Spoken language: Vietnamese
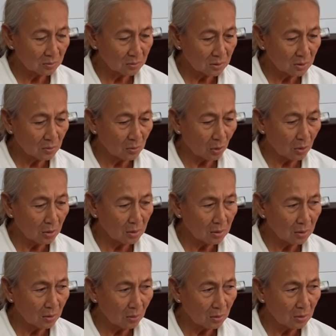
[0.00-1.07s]
đi gọi
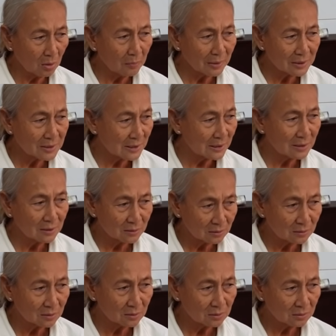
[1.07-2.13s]
hỏi hỏi bác sĩ
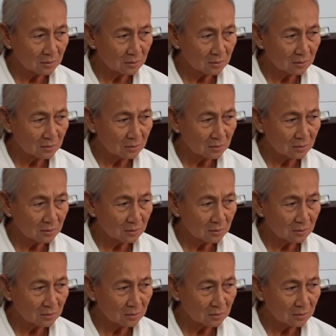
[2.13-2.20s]
rồi